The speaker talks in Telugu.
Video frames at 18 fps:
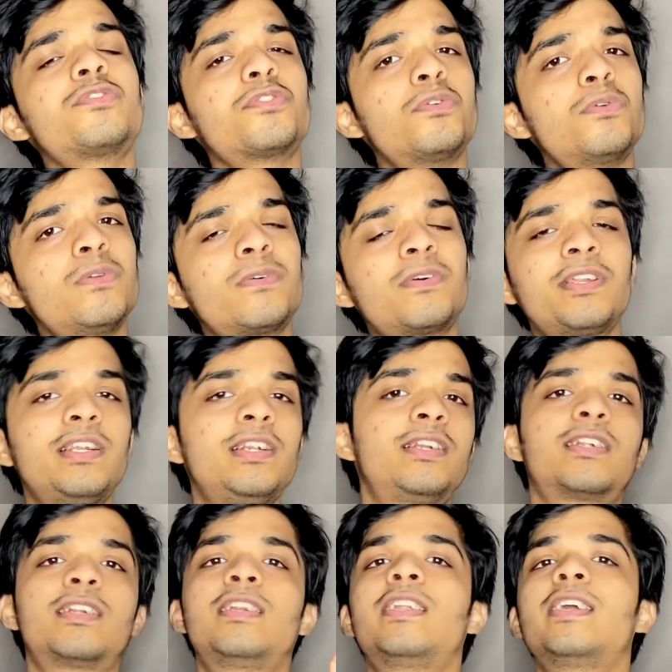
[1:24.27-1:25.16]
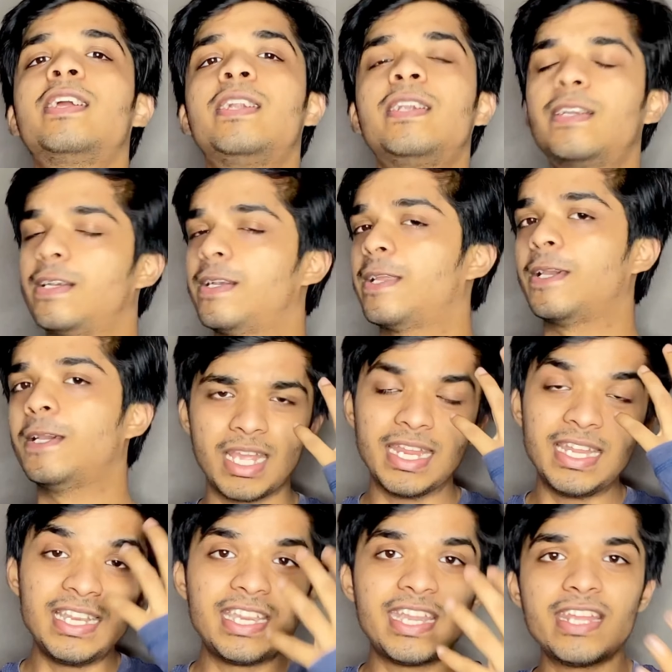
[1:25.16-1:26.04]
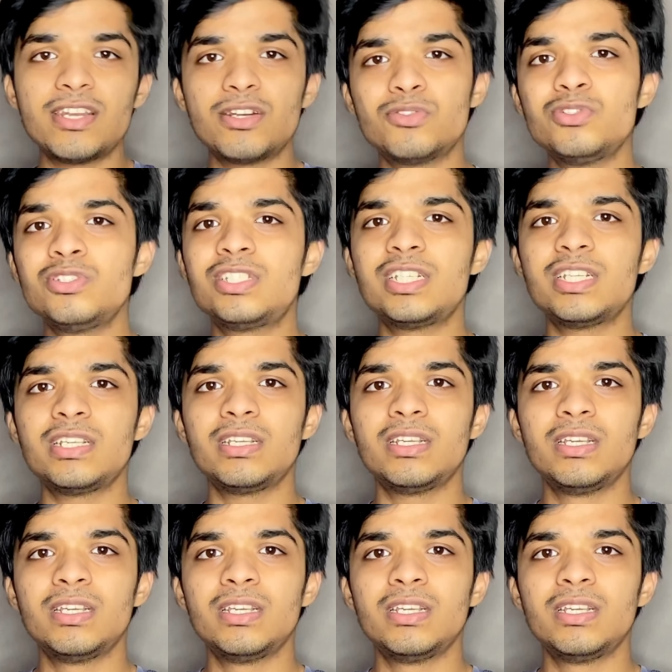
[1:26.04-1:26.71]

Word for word: సోలో క్రియేటర్ అంటే ఏంటంటే ఎడిటింగ్ నుంచి